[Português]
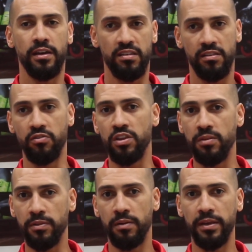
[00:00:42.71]
A gente tem um
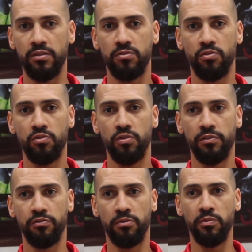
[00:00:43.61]
time também todo
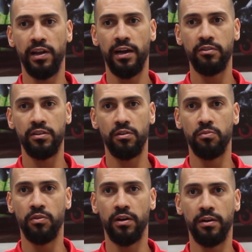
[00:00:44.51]
reformulado, então
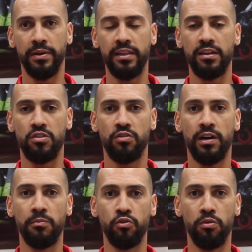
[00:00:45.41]
a maneira de
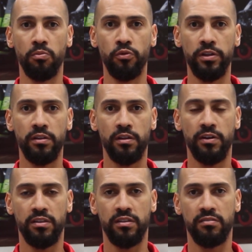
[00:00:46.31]
jogar mudou muito, então
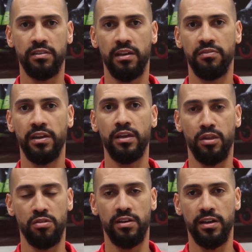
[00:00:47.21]
acho que se deve a
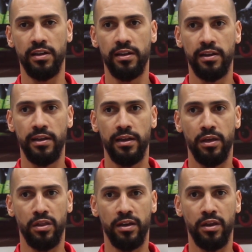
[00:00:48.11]
isso, a
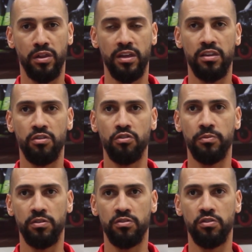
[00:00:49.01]
essa crescente
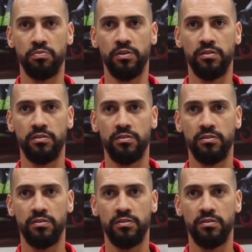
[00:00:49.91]
número de dois pontos.